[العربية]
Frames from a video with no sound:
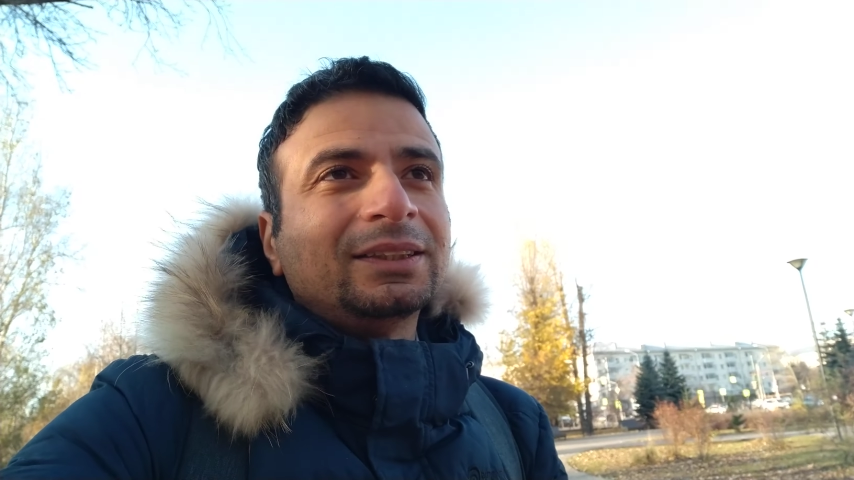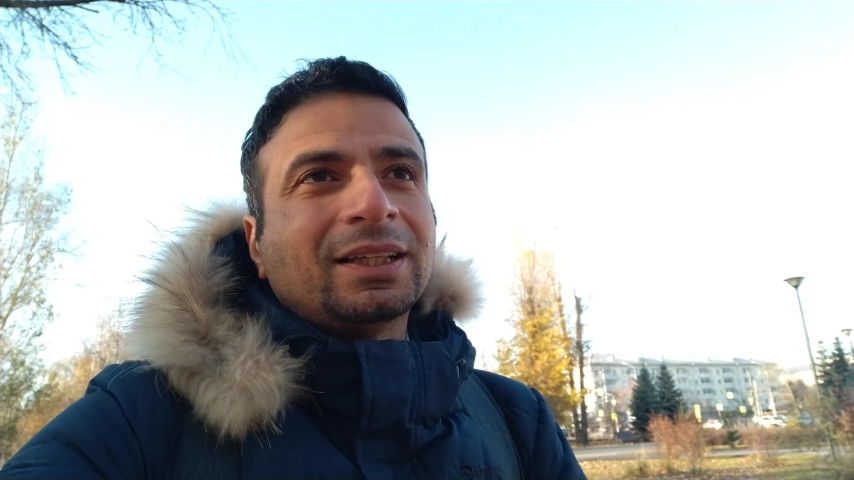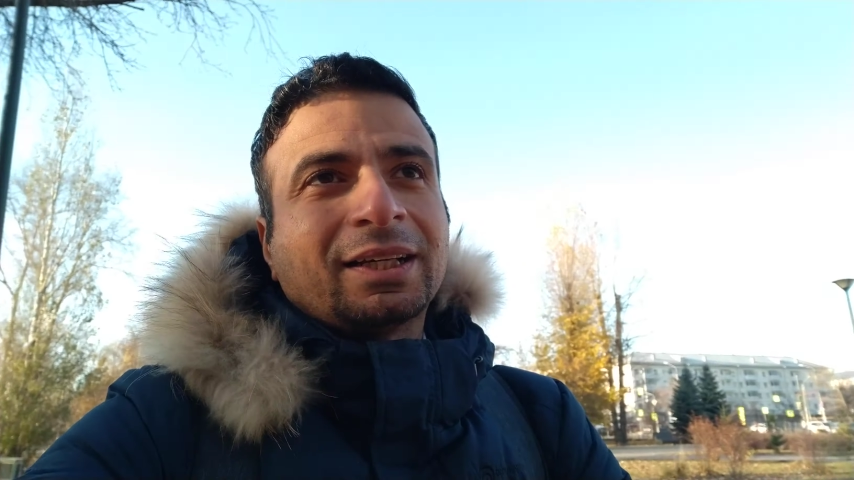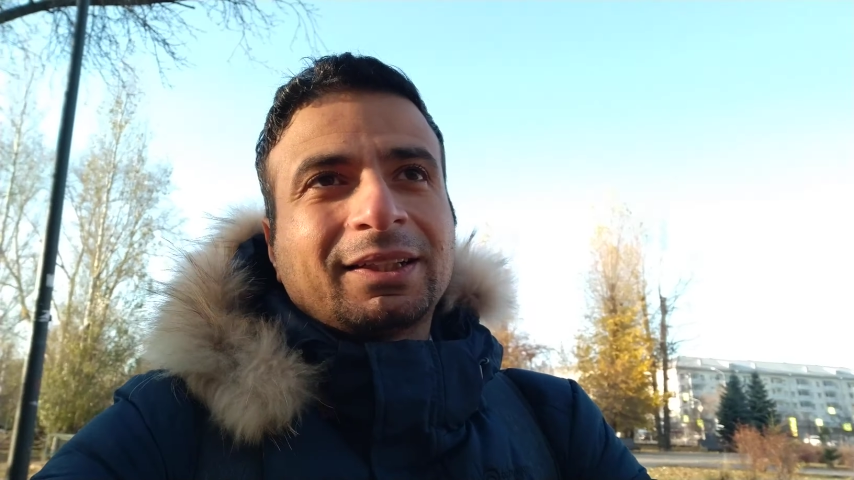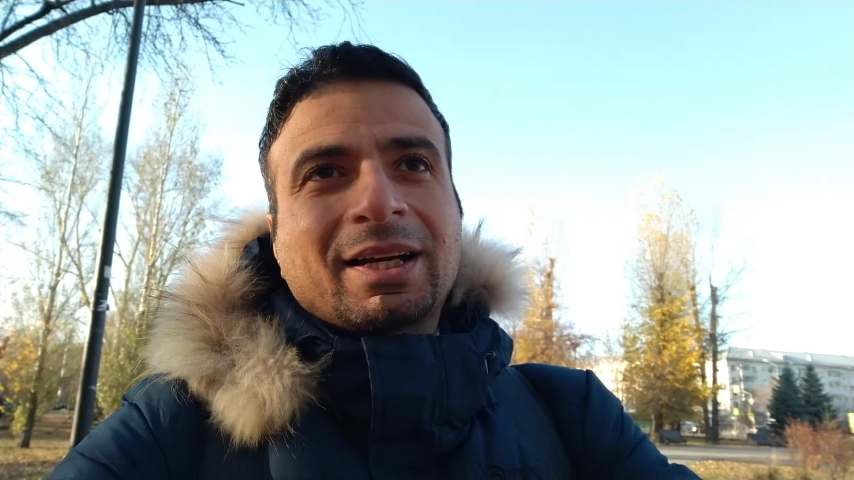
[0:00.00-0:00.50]

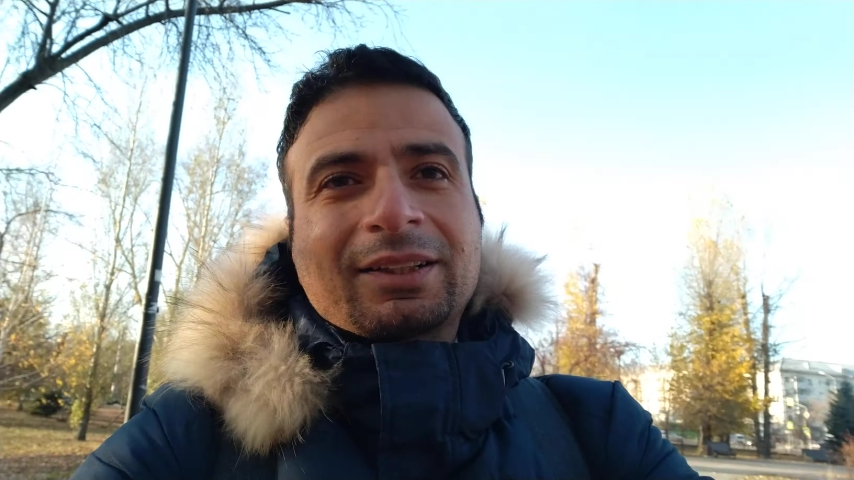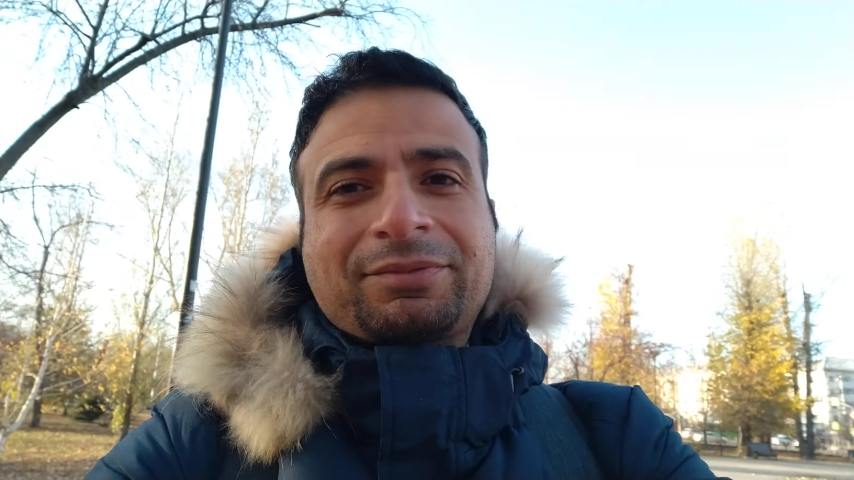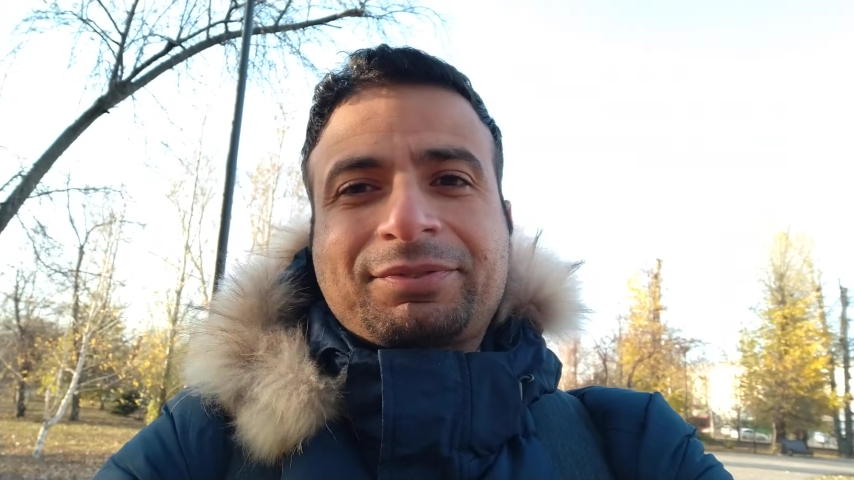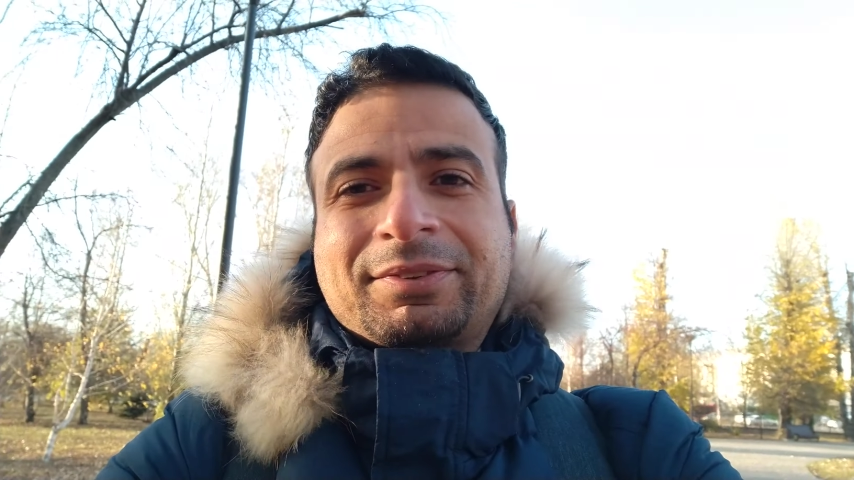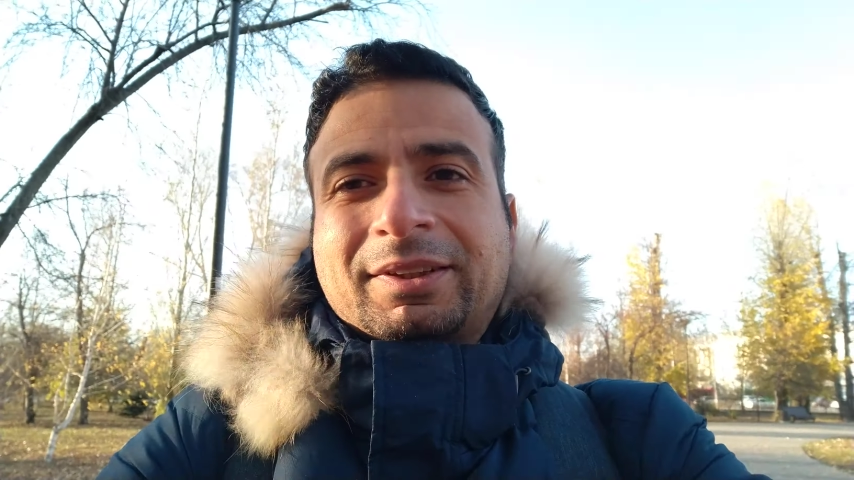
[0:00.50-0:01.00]
يعني
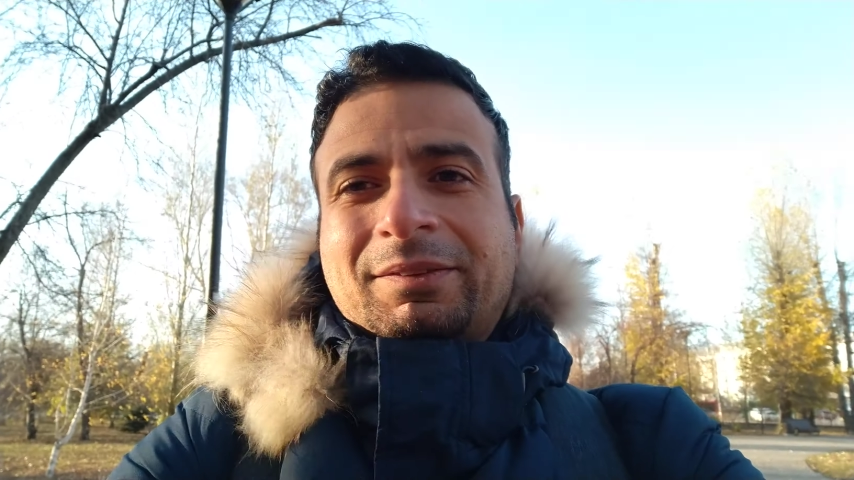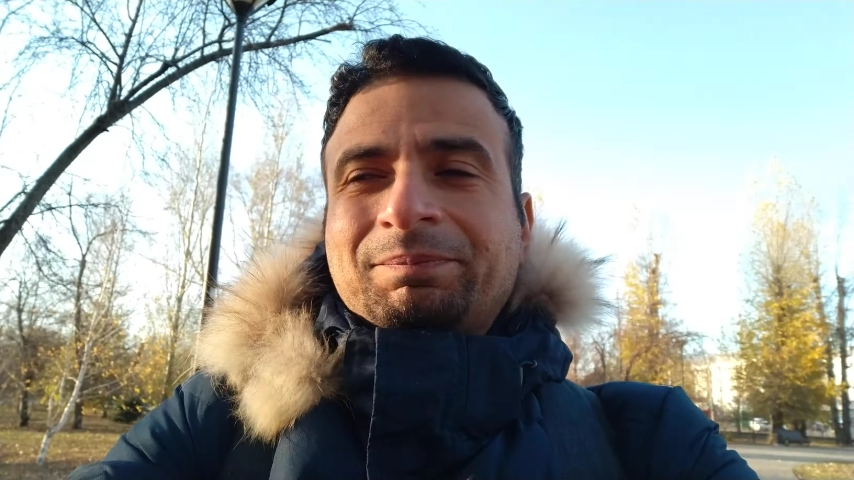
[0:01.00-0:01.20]
عارف